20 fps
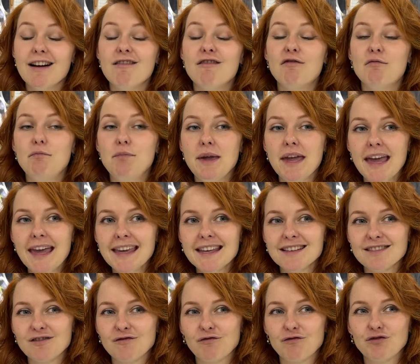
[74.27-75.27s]

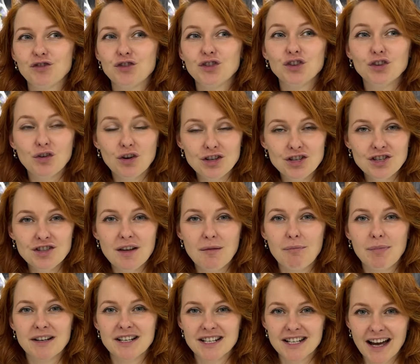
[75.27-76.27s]
Вбей точно
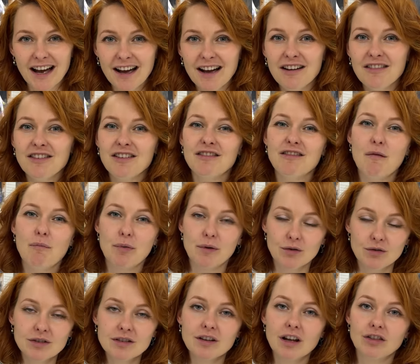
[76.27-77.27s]
пошагово
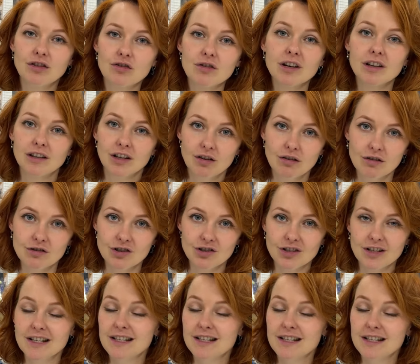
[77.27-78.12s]
вопрос, который ты хочешь.